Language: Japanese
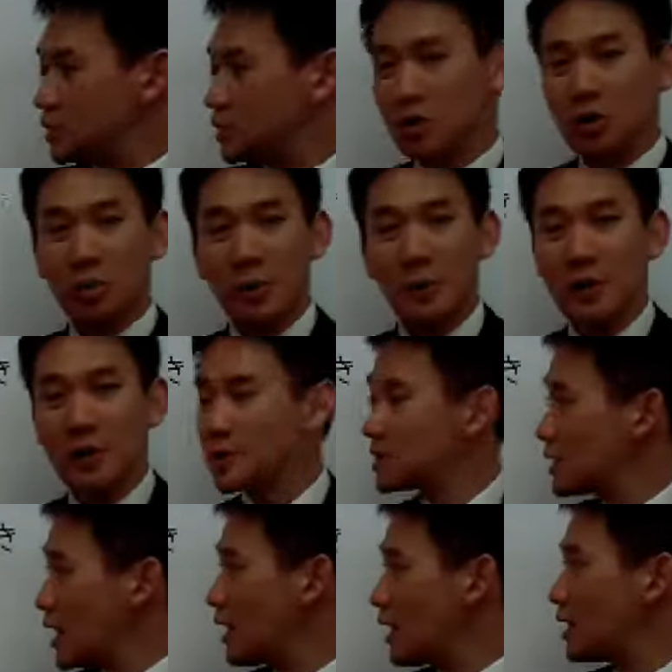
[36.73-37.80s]
そのままです
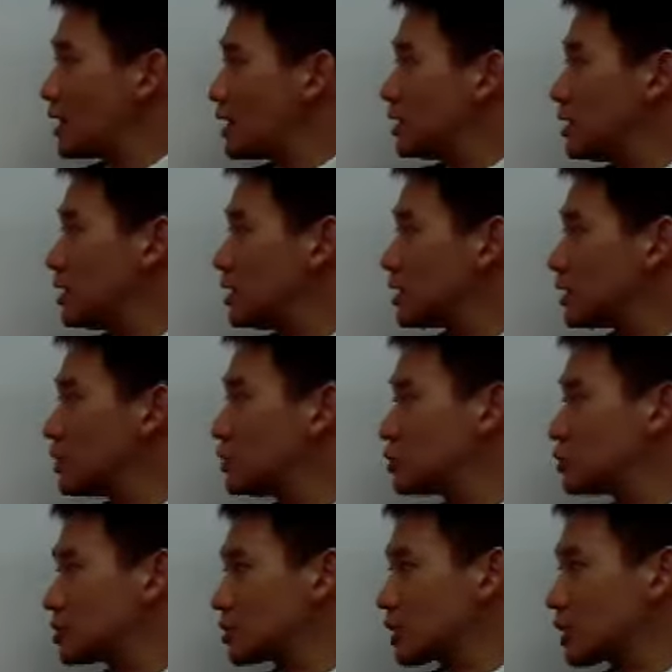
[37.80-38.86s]
ね、えー、手を
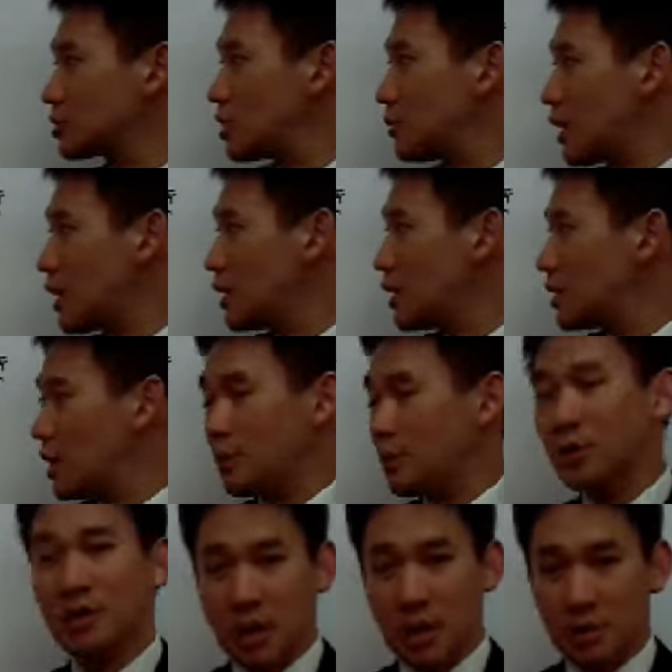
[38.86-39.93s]
抜く。例えば、えー、
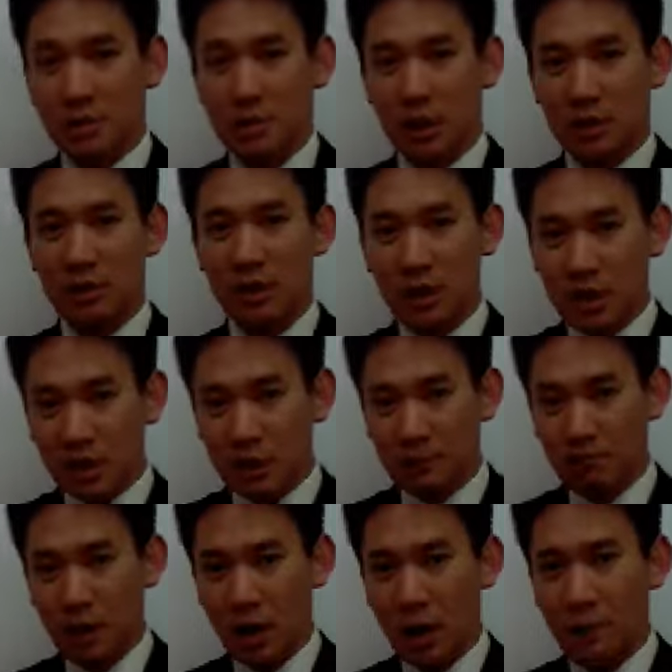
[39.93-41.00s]
皆さん、絶対に、
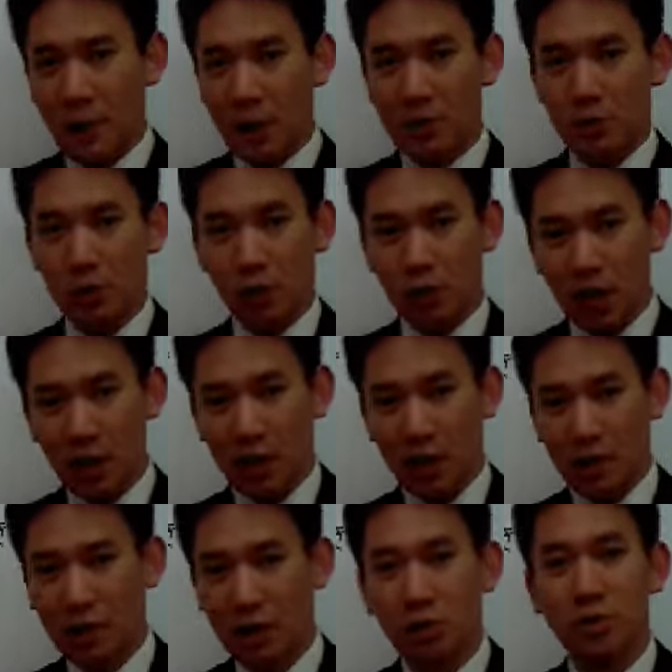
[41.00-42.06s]
えー、勉強で
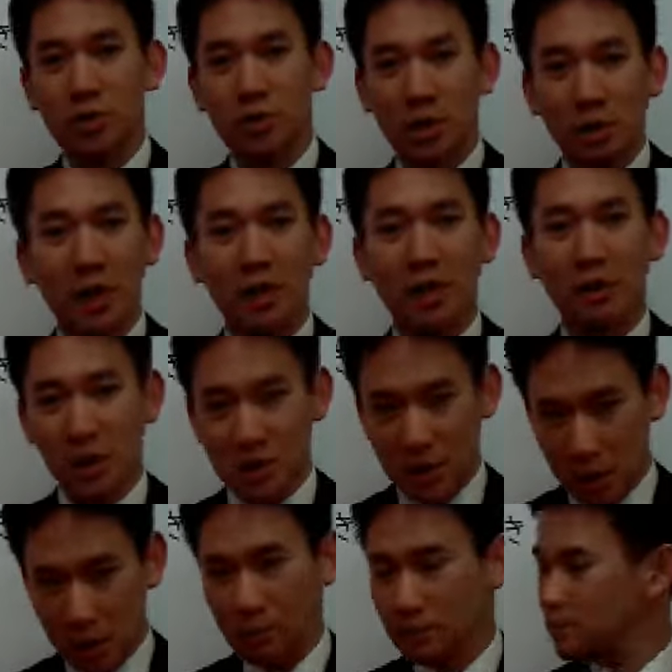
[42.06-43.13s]
手を抜いてはいけま
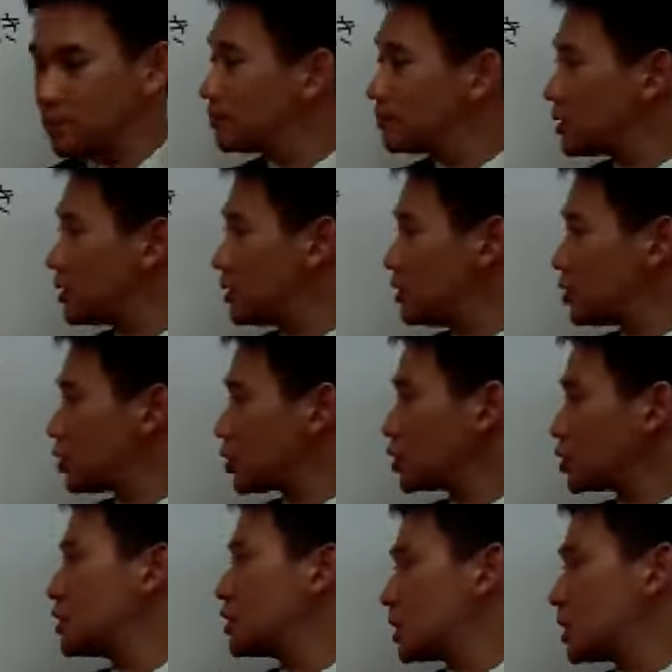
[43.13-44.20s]
せんというこ
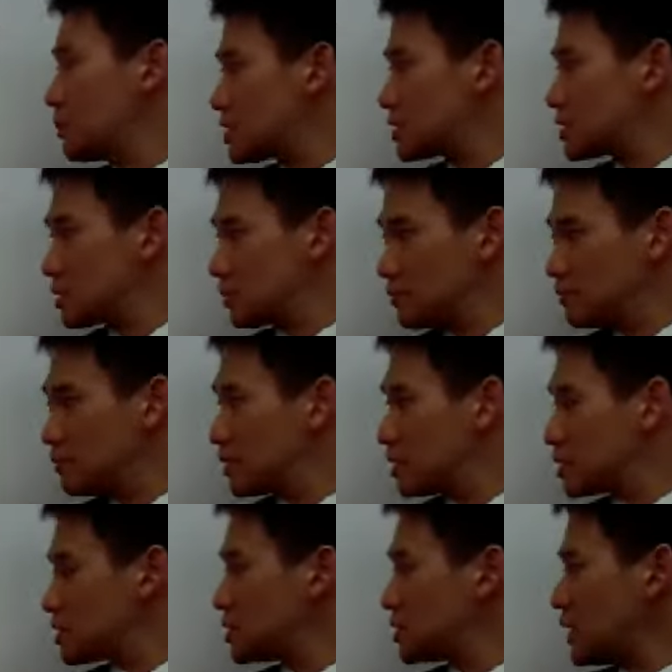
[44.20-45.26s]
とになります。
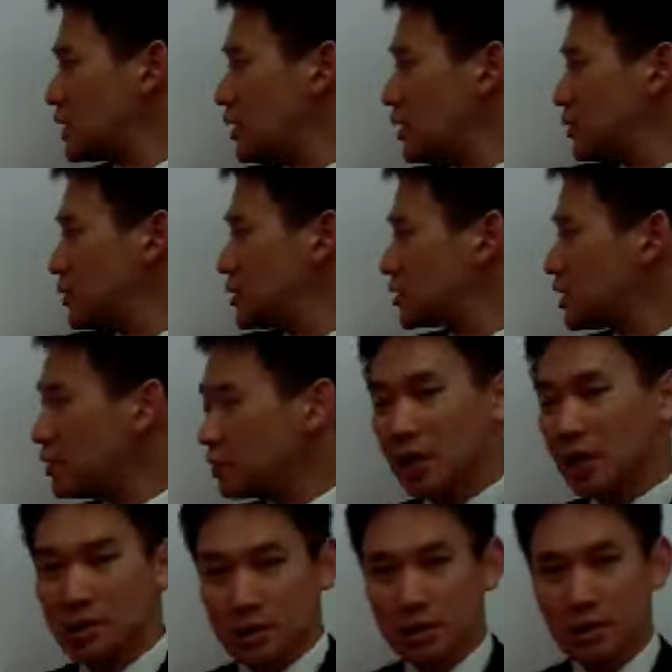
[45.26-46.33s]
続いて、手を
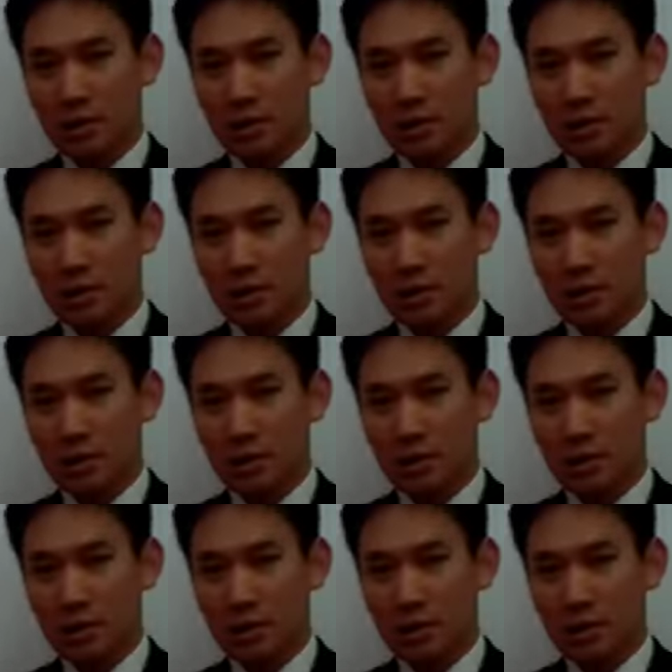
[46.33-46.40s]
出す。